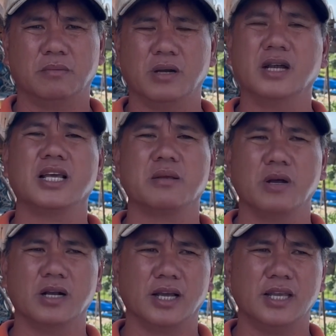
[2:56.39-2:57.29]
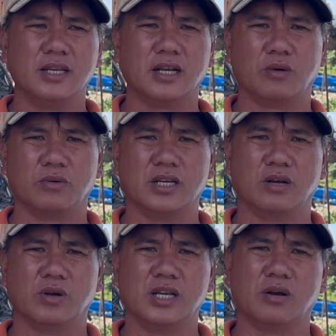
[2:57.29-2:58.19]
bữa đi bữa nghỉ, hầu đi
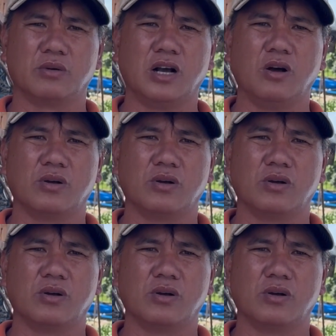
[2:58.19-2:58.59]
hầu nghỉ hầu cá hầu